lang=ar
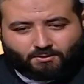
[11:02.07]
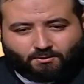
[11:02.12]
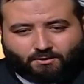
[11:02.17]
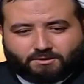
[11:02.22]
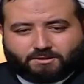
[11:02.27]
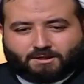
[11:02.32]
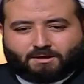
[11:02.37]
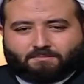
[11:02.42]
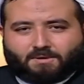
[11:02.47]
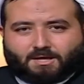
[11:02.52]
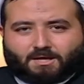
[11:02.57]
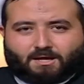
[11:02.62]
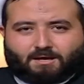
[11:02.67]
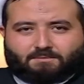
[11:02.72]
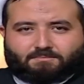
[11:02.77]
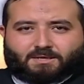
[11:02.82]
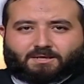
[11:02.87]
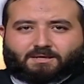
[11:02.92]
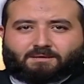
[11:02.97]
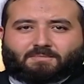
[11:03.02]
يعطى
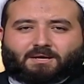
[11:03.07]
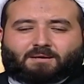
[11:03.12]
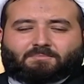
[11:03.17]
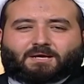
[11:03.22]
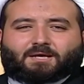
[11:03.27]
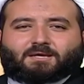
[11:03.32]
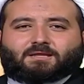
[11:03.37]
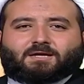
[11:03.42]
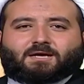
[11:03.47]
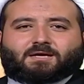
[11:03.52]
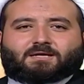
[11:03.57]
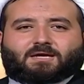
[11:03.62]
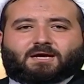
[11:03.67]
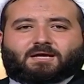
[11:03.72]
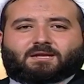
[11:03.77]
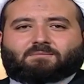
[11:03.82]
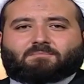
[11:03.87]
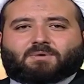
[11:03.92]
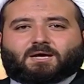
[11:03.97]
مقام الامامه اذا كان